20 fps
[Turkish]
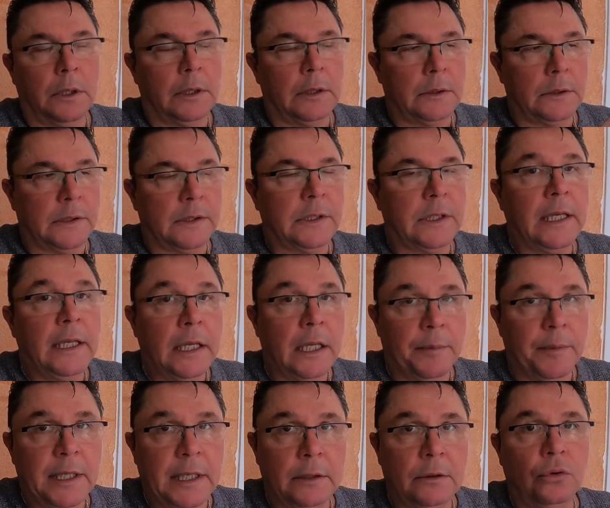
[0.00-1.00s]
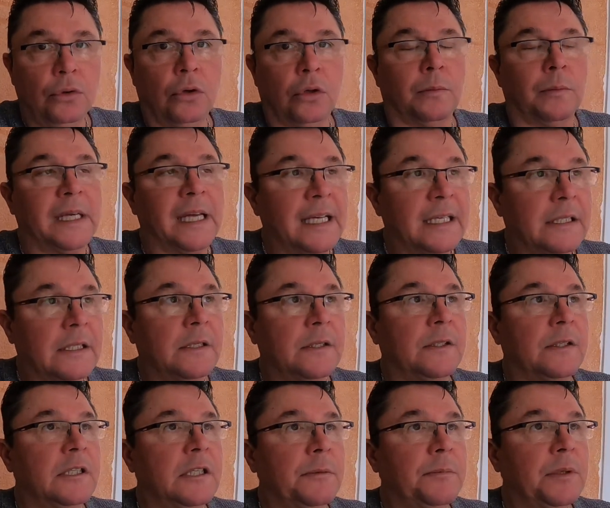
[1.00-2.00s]
Size yemin ediyorum
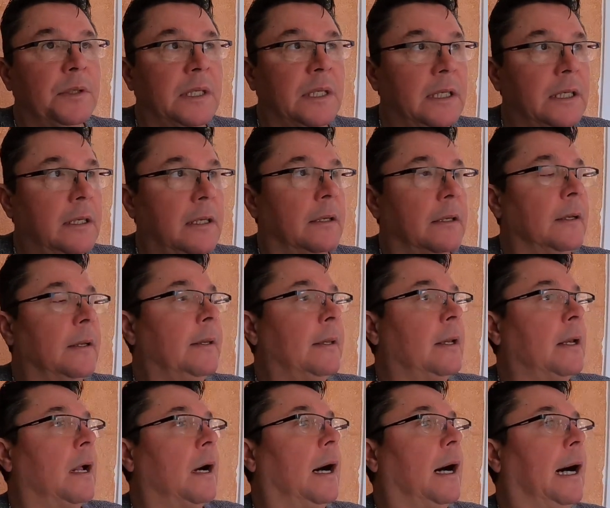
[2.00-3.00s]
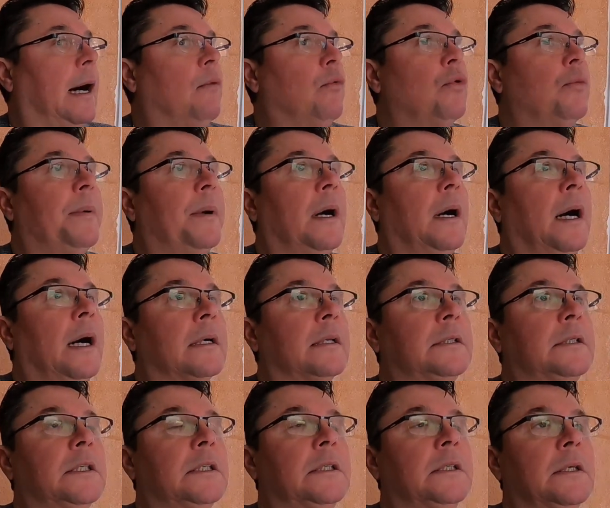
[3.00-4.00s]
eskisi gibi değil. Avrupa
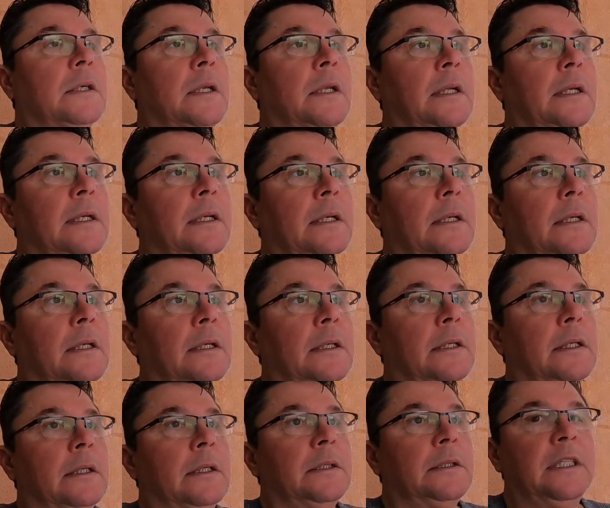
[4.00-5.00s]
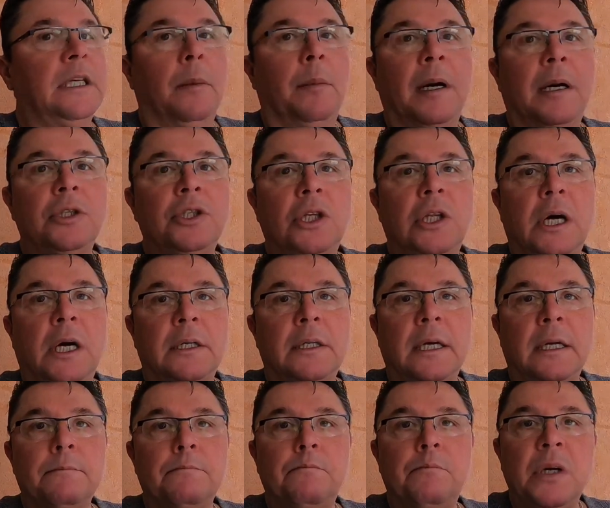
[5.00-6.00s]
artık
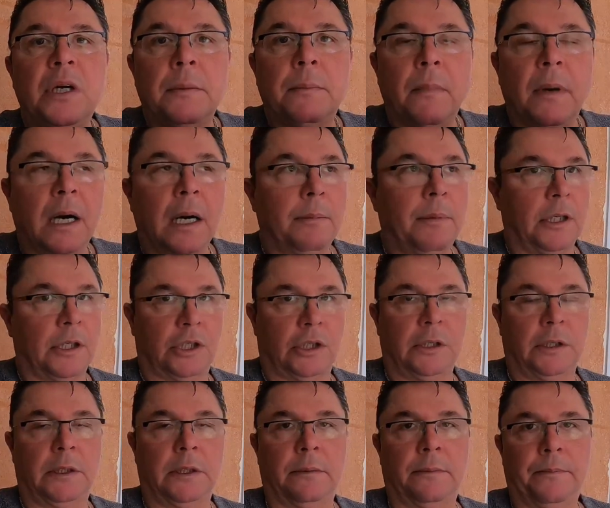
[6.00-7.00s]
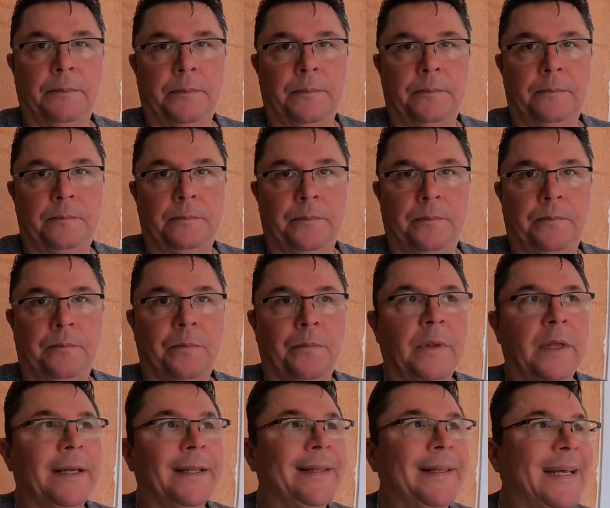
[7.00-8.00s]
yabancılardan bıkmaya başladı.
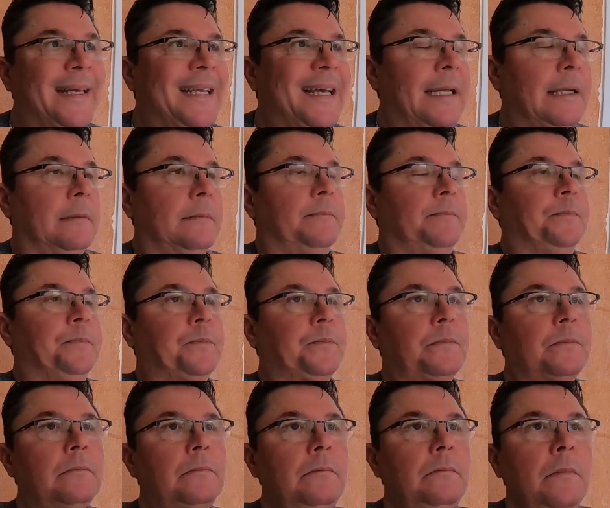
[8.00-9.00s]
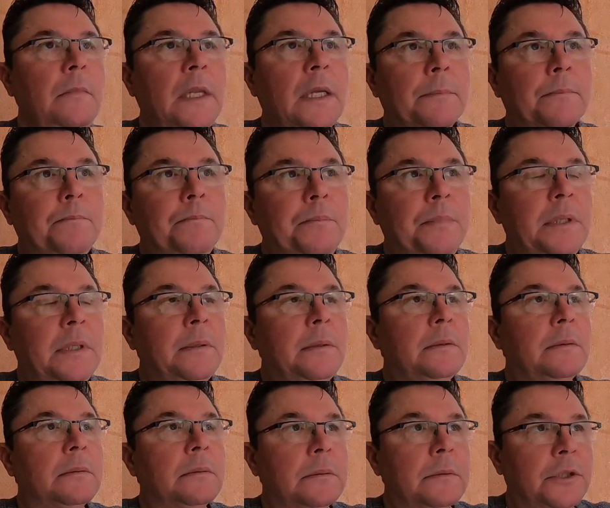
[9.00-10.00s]
Neden?
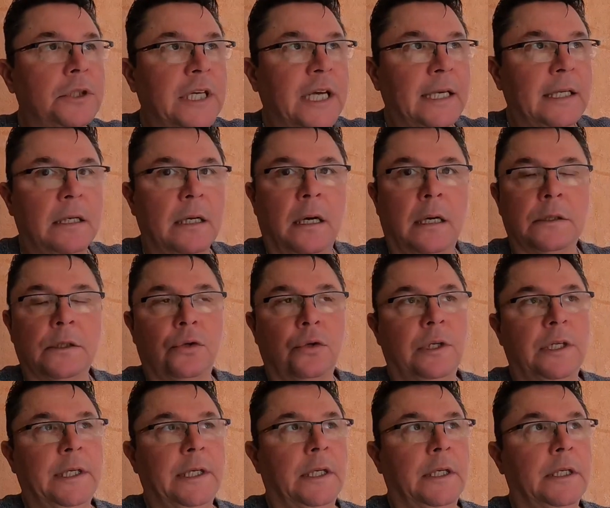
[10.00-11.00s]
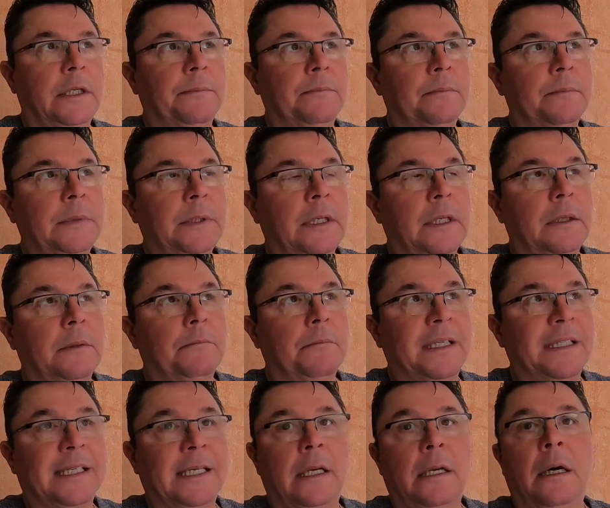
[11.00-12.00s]
Bir şey daha söyleyeyim.
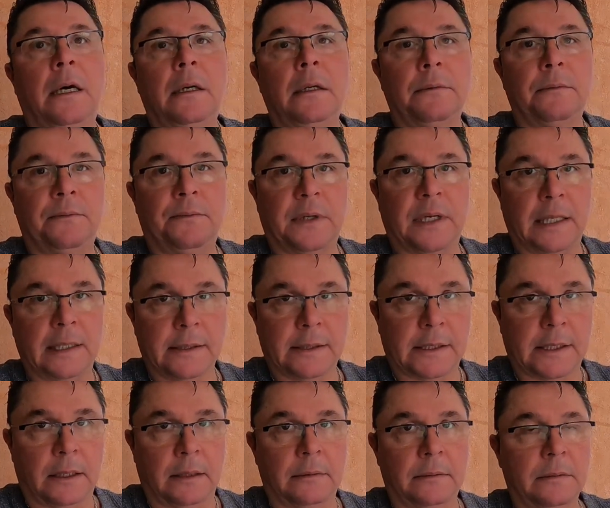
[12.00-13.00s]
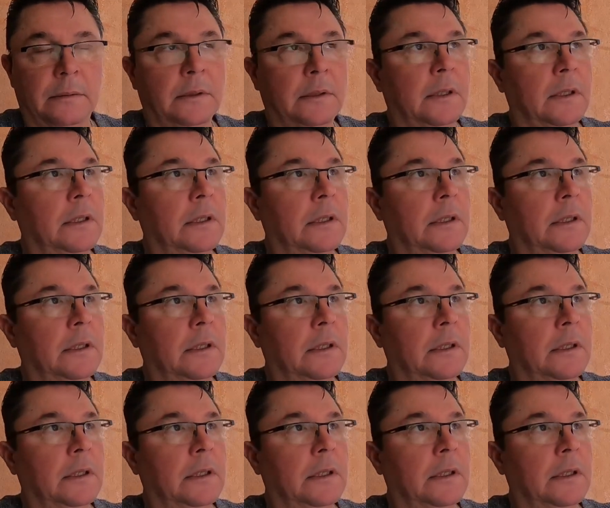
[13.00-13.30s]
Mesela Fransa.